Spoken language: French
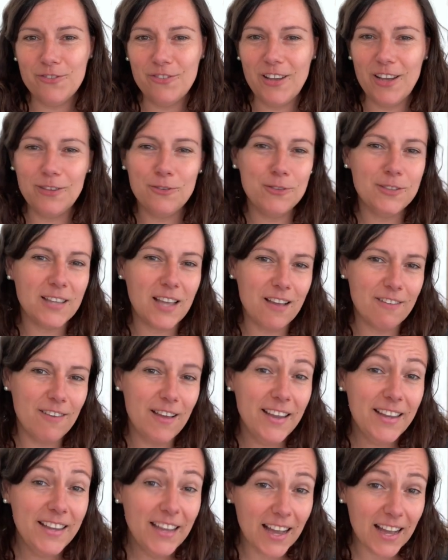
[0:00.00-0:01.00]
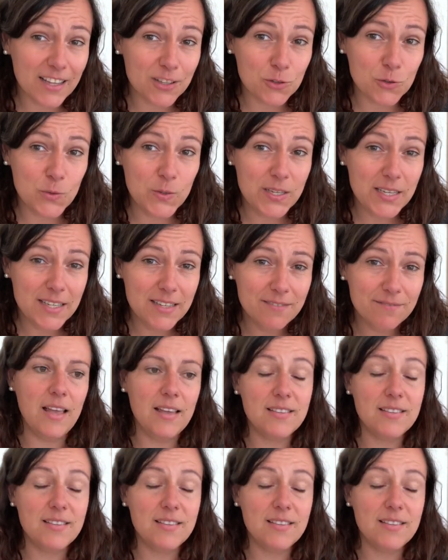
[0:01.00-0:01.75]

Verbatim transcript: faire du travail gratuit,